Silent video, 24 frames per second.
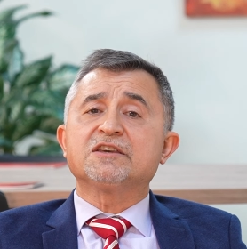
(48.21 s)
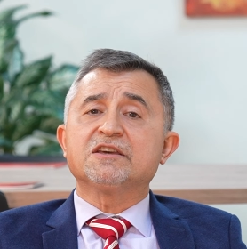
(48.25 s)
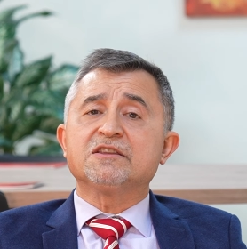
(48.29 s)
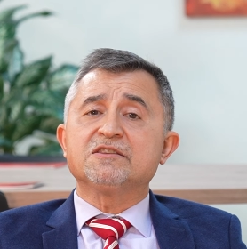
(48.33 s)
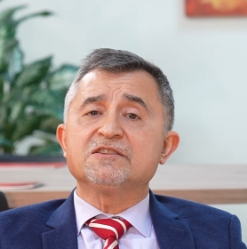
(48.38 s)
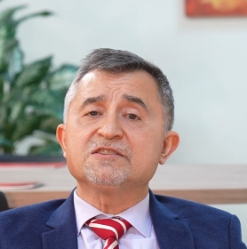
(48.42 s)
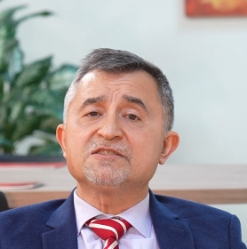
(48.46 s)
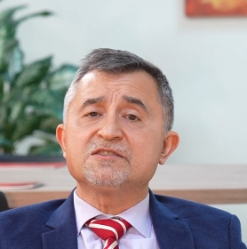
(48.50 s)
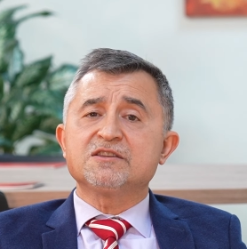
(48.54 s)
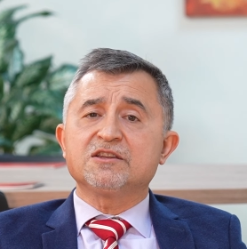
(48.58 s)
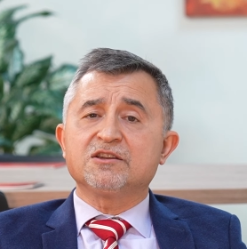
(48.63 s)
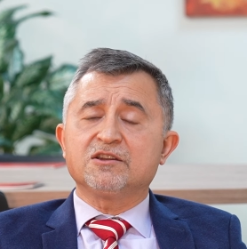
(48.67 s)

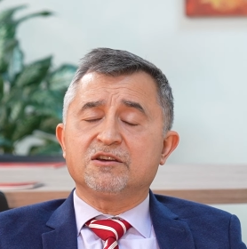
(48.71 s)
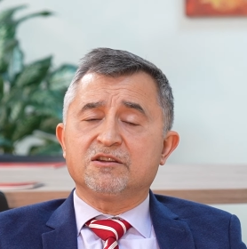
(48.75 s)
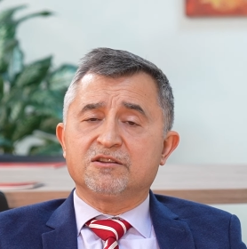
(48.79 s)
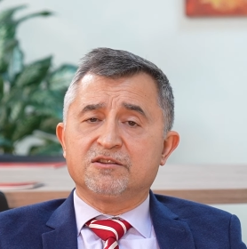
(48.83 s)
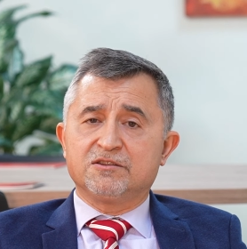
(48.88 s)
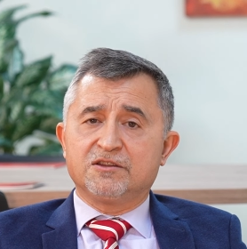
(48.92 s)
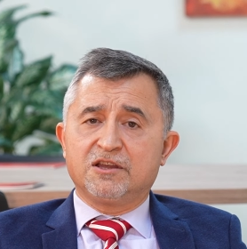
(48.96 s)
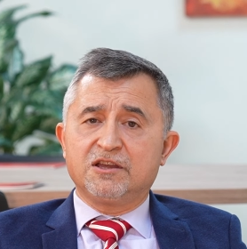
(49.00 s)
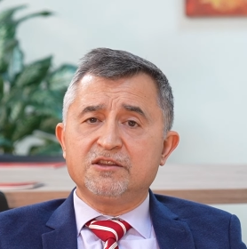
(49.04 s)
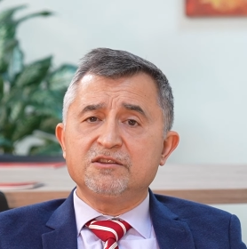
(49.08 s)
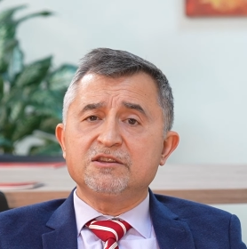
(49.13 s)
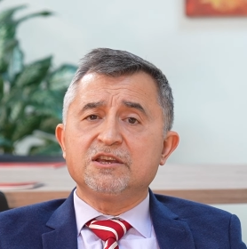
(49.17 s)
kendisinden
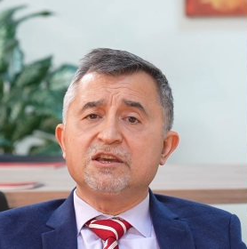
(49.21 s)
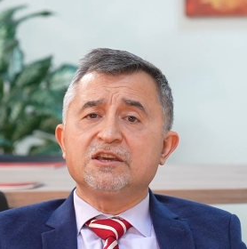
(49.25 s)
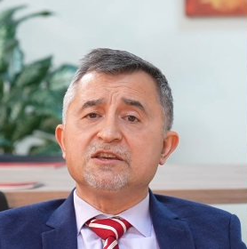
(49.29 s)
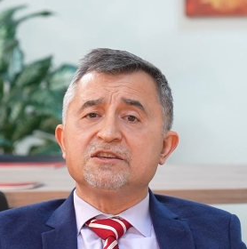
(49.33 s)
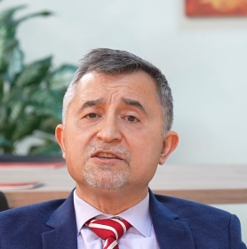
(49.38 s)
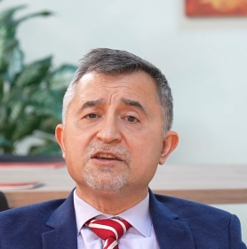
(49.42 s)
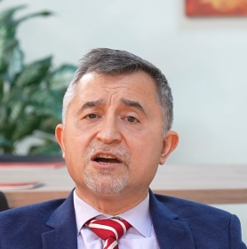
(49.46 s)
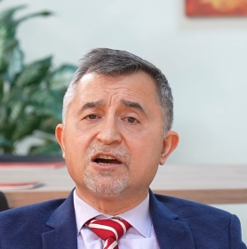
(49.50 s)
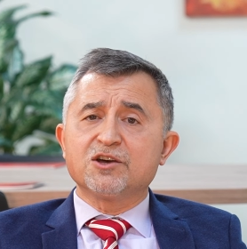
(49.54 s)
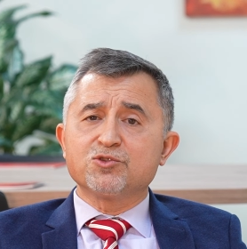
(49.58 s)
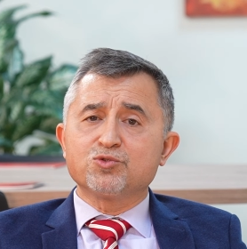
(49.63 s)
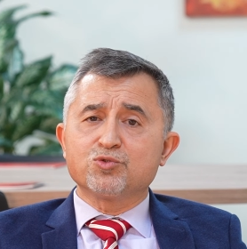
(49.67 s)
alınan
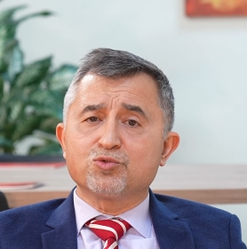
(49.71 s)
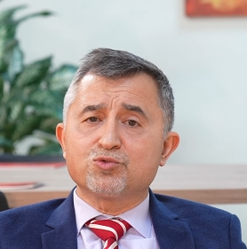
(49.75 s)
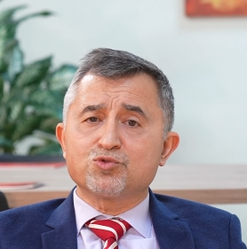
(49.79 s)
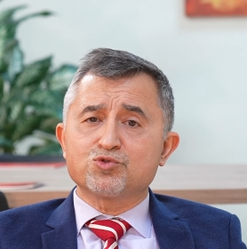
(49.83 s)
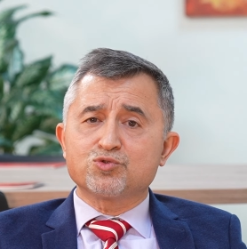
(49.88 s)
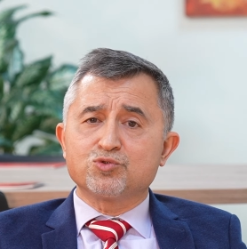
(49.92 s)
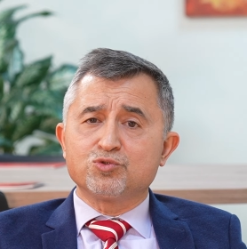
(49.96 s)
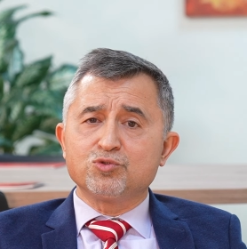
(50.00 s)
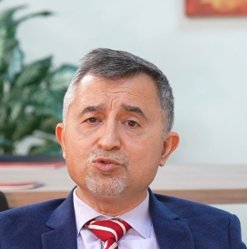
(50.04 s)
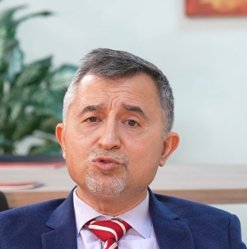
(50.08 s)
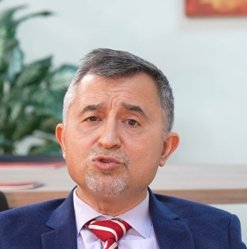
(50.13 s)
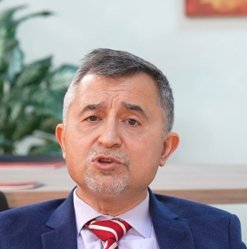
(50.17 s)
yağ
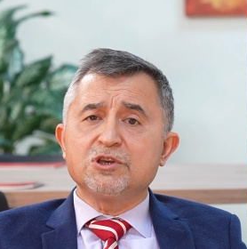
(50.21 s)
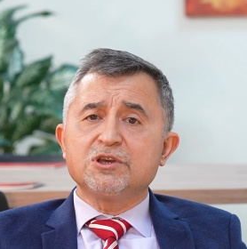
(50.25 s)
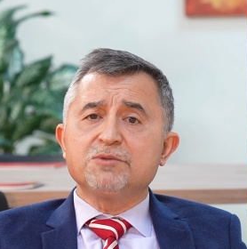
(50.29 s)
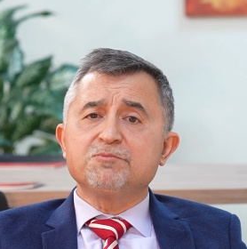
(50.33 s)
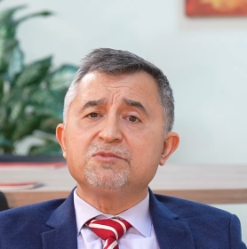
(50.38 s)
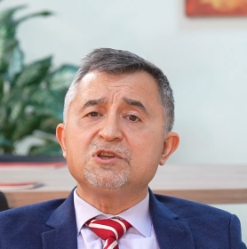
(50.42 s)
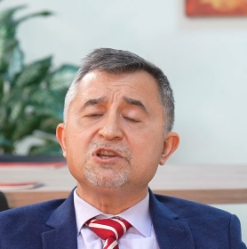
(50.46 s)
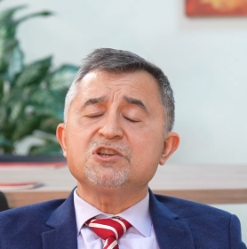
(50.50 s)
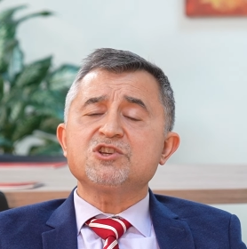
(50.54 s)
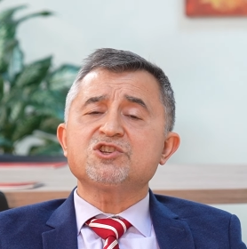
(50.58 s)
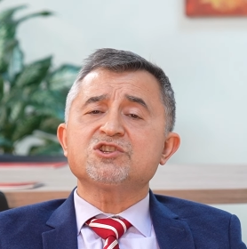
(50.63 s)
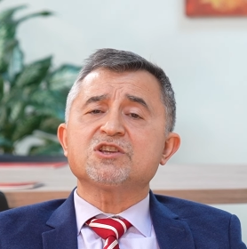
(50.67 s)
dokusunun
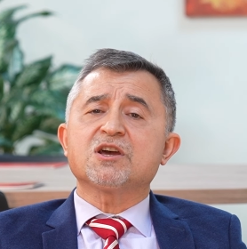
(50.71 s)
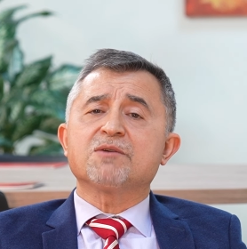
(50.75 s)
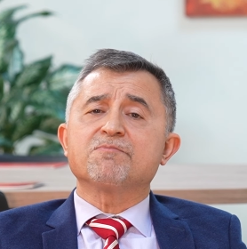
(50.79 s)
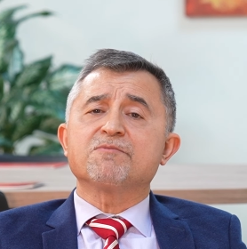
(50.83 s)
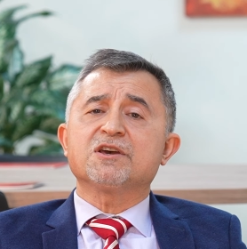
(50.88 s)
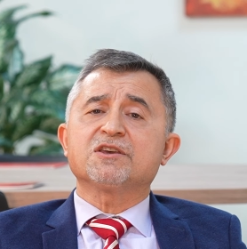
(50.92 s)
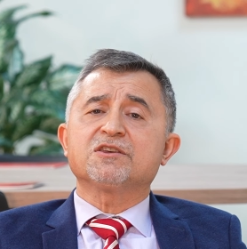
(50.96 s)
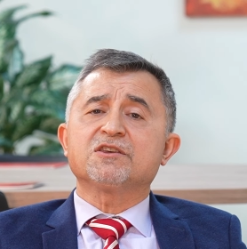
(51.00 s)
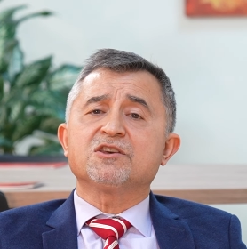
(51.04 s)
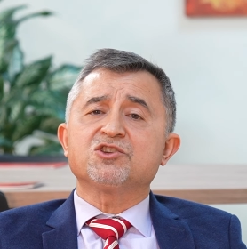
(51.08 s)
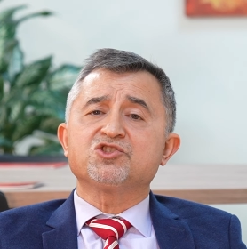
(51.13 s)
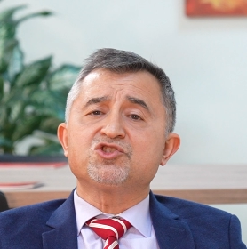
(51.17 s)
bir
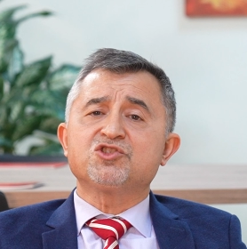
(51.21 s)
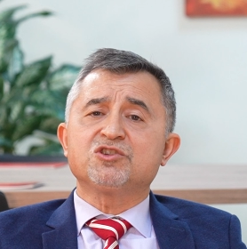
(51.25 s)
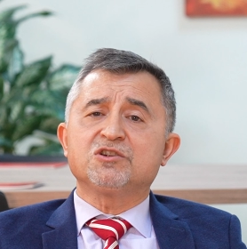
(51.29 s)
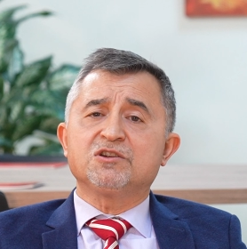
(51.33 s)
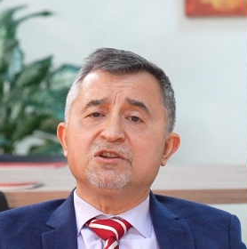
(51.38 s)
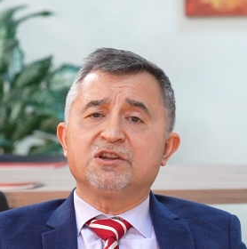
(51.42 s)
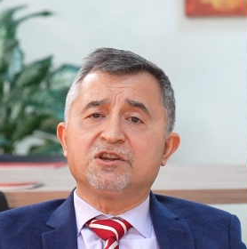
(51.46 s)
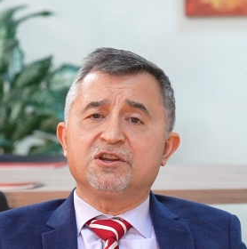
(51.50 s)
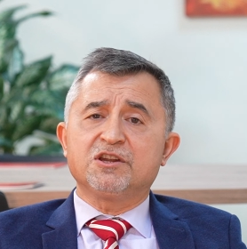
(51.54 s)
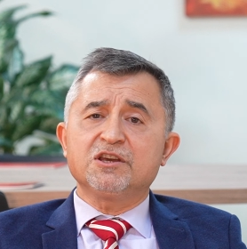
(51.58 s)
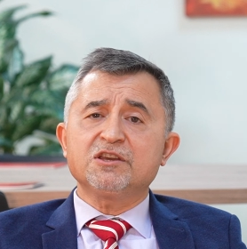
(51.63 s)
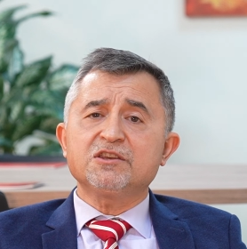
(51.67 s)
işlemden
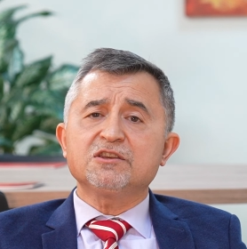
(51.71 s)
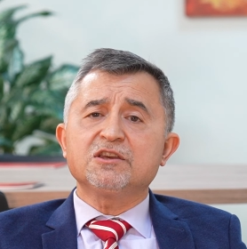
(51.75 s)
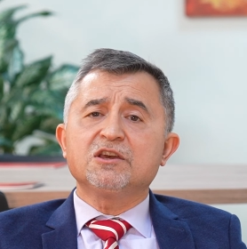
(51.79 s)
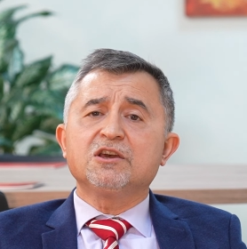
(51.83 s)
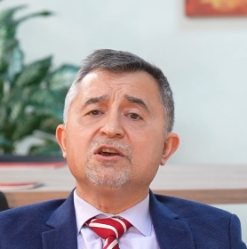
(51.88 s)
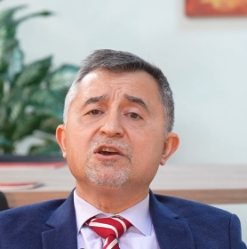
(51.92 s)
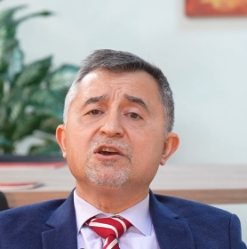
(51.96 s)
geçirilerek